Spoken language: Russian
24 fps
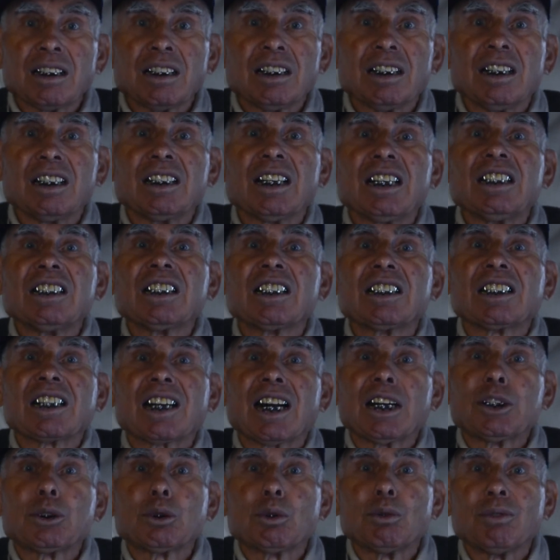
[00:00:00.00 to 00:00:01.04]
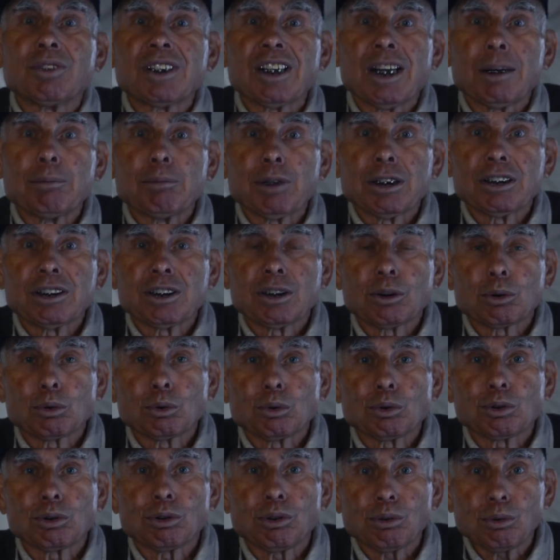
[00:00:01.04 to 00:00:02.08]
и на них трачу время,
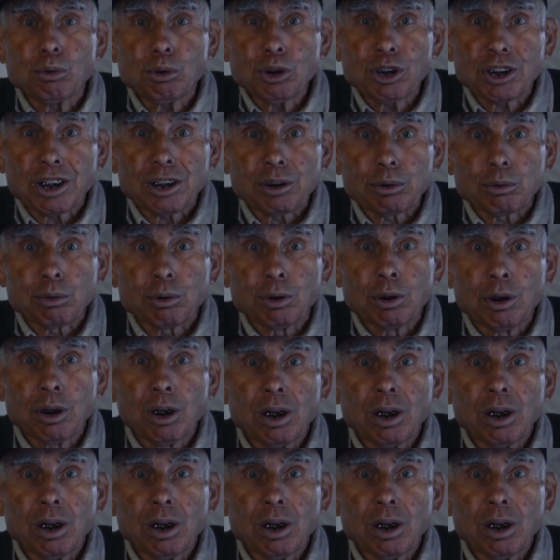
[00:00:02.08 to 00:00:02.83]
сижу, слушаю –